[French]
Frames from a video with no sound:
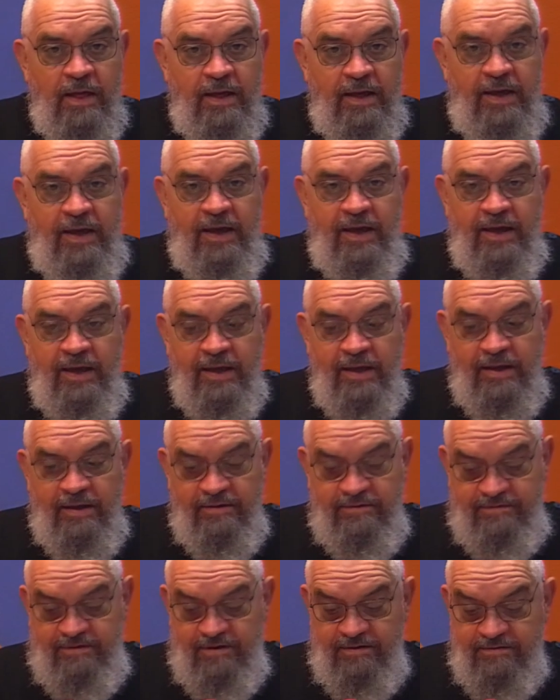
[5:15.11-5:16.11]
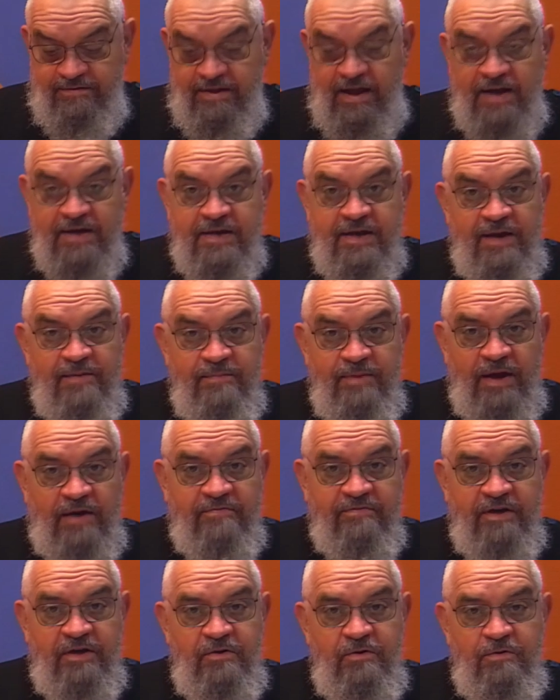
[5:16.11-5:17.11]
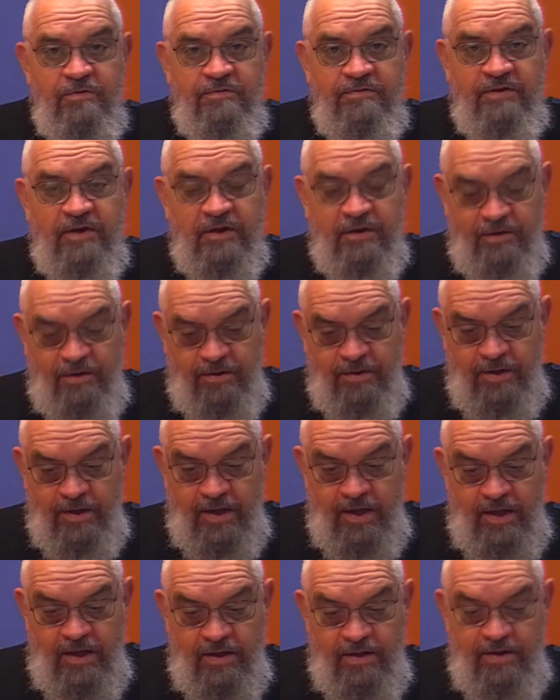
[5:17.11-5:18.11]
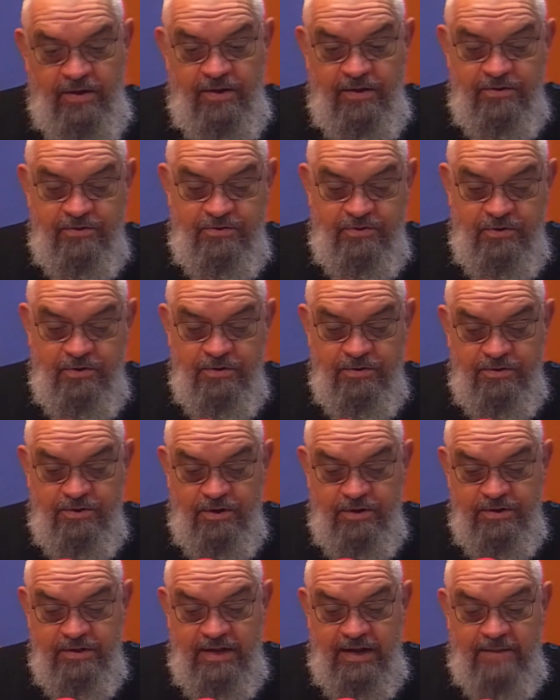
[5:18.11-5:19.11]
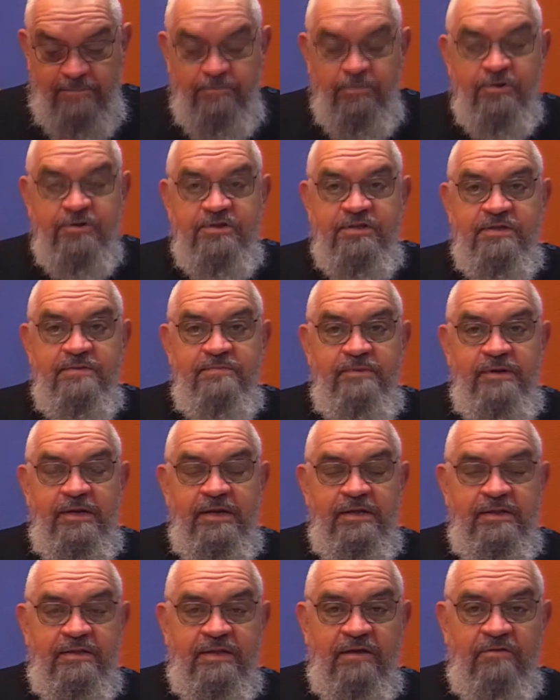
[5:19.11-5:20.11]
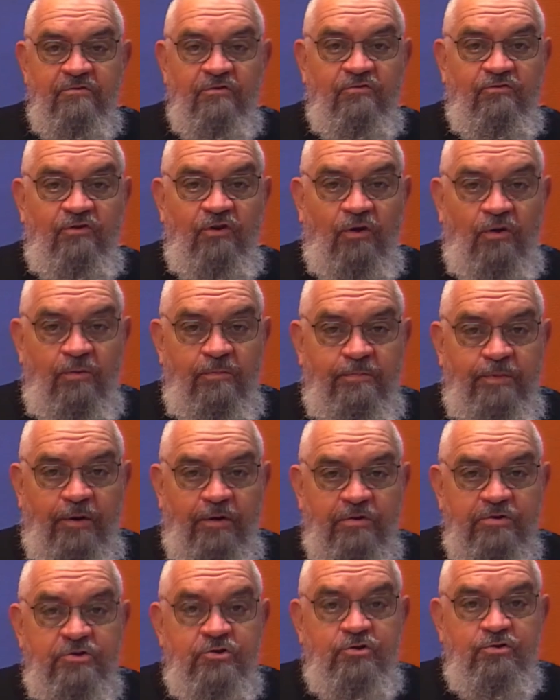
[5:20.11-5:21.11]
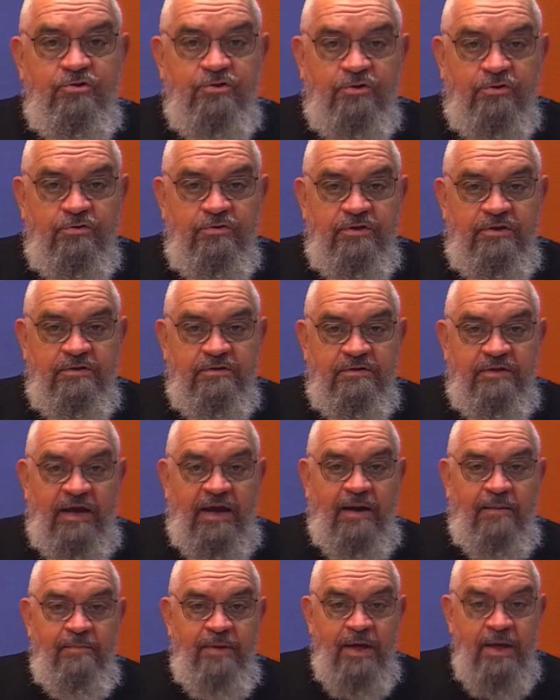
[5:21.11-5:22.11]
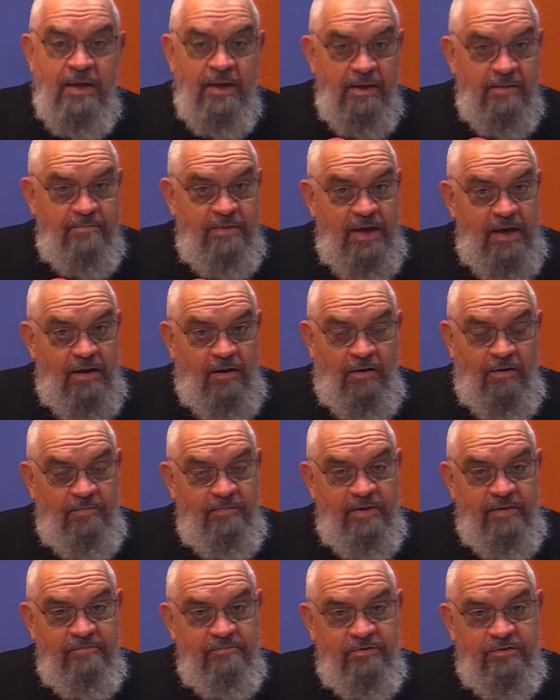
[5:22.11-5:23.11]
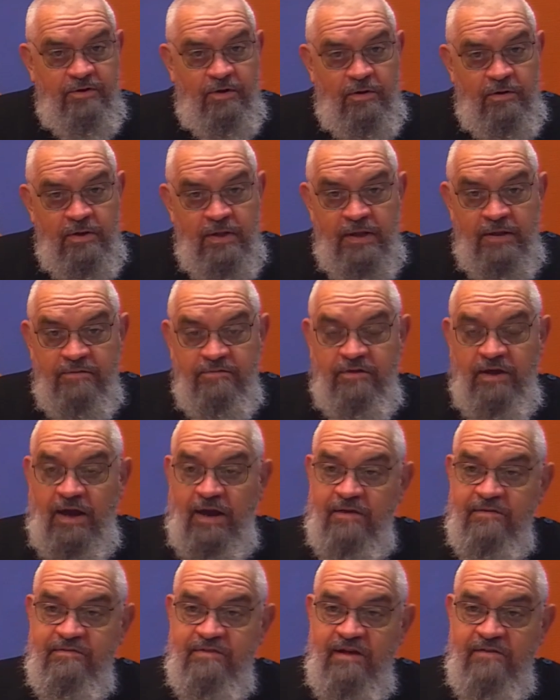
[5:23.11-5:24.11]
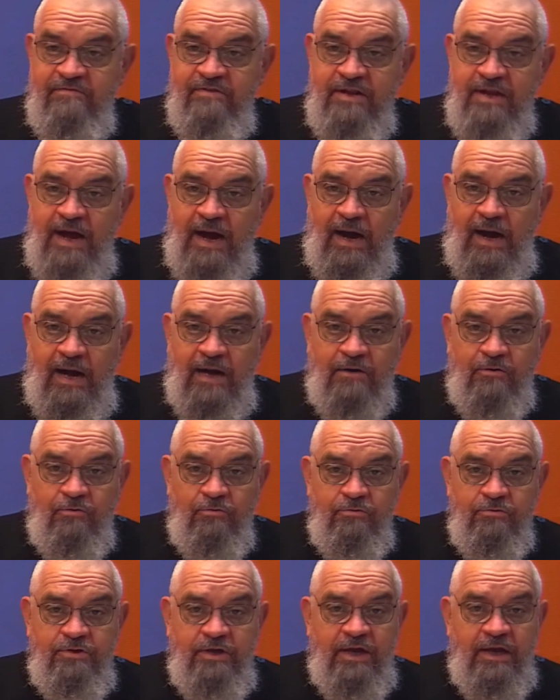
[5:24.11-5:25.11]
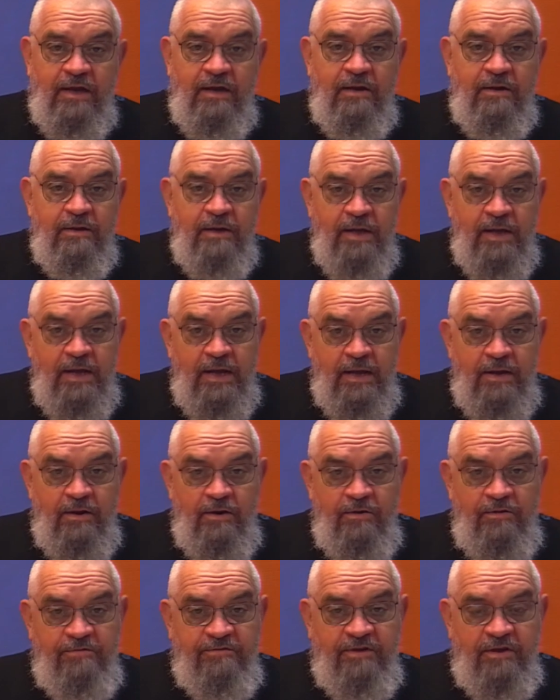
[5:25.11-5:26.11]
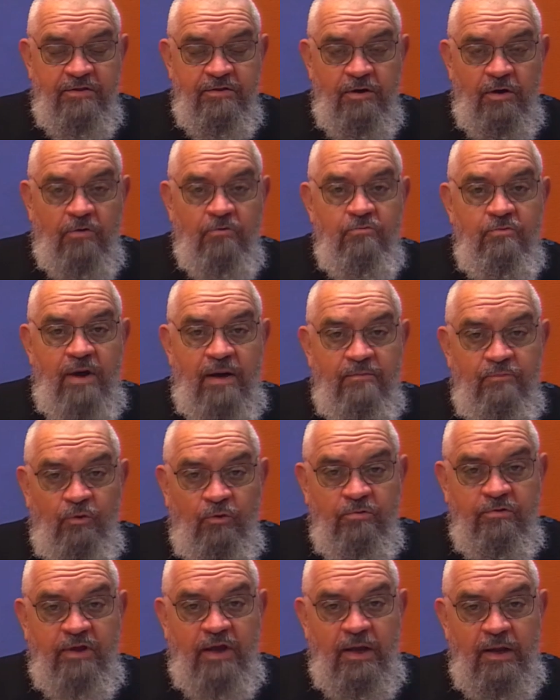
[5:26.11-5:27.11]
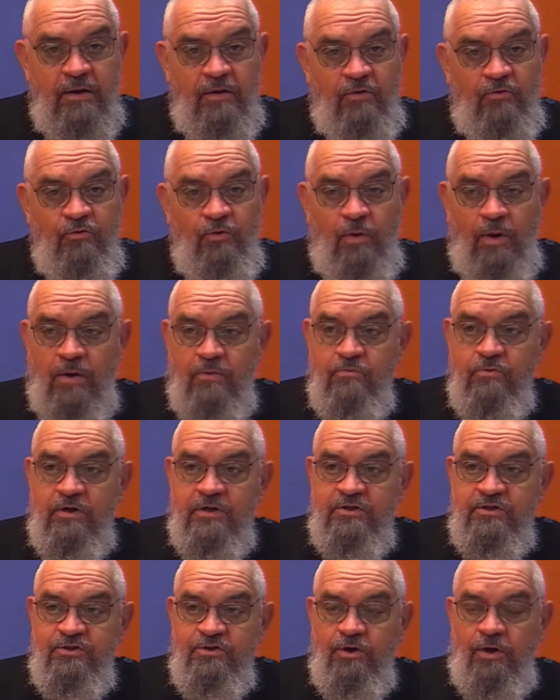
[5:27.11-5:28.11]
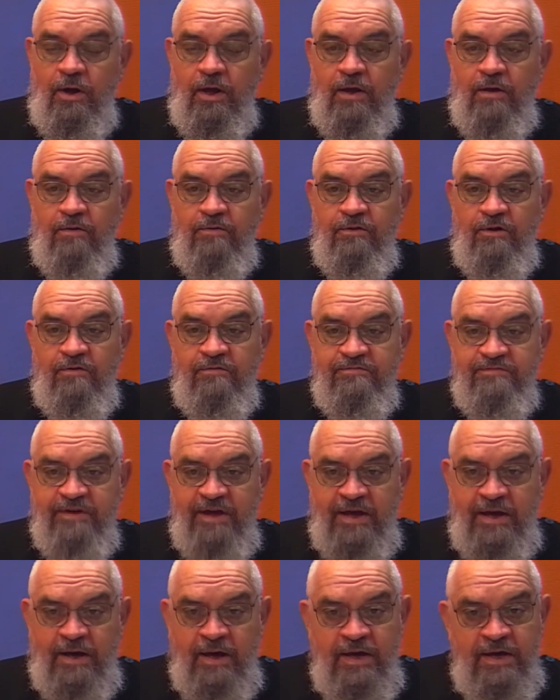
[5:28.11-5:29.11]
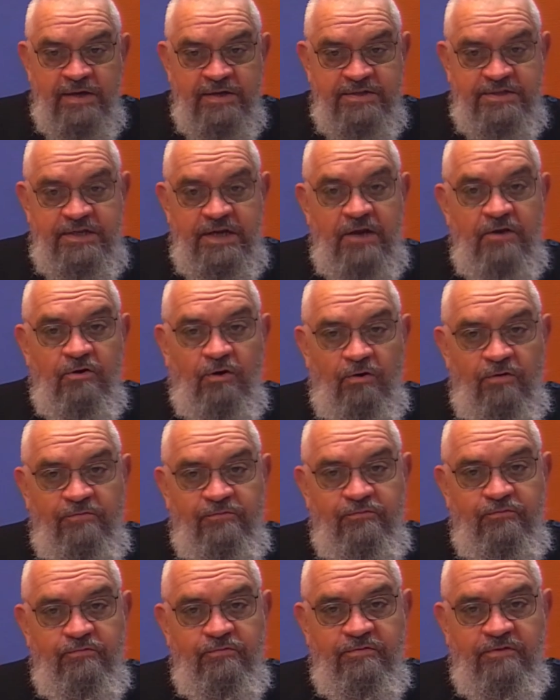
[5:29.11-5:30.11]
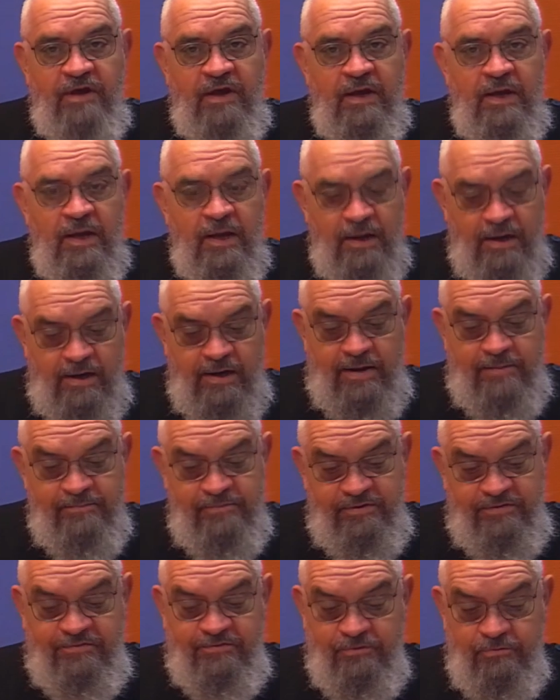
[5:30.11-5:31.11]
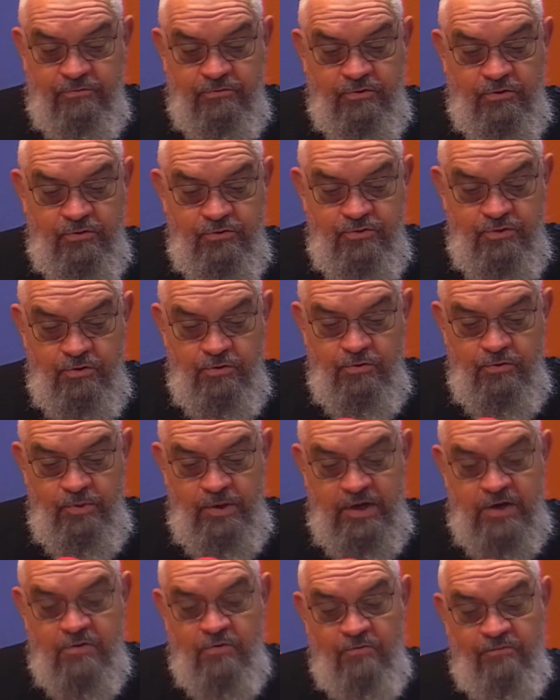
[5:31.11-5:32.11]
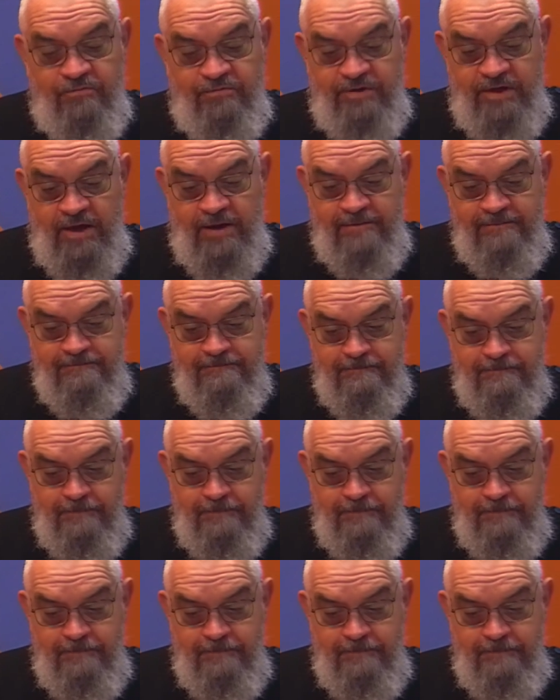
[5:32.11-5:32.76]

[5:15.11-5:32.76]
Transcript: Et c'est ça qui est merveilleux, c'est que euh, Dieu donne la possibilité de se reprendre jusqu'au terme, mais en même temps, Thérèse d'Avila raconte que euh, le Seigneur lui a montré l'endroit où elle serait en enfer si elle refusait la mission que Dieu lui confiait.